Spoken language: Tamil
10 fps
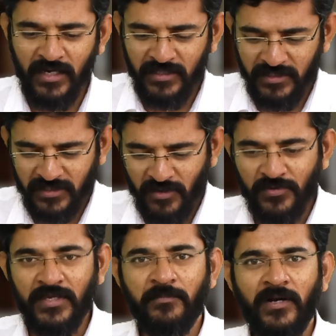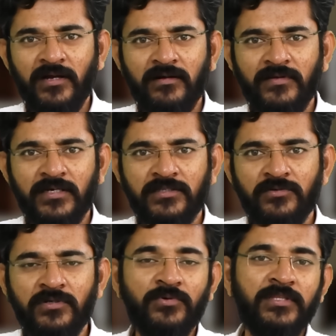ஆரியர்களுடைய பழக்க
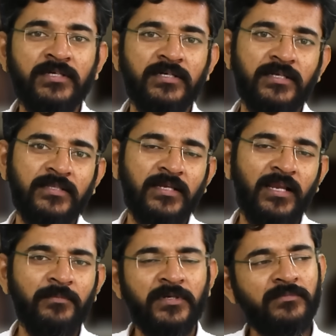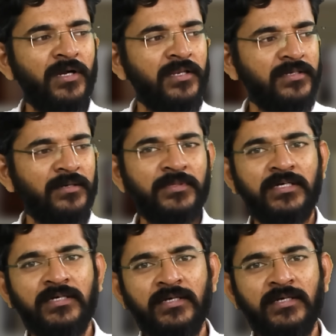வழக்கத்தோடு ஒத்து இருக்கிறதுனால பெரும்பாலும் நாம்